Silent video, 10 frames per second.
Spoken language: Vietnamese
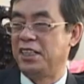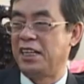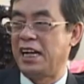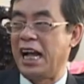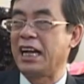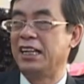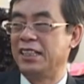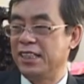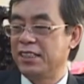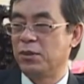tỉnh
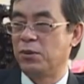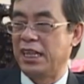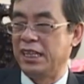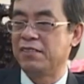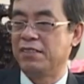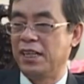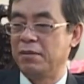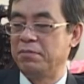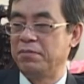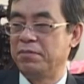đang bị ô nhiễm bởi bom
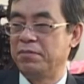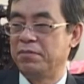mìn.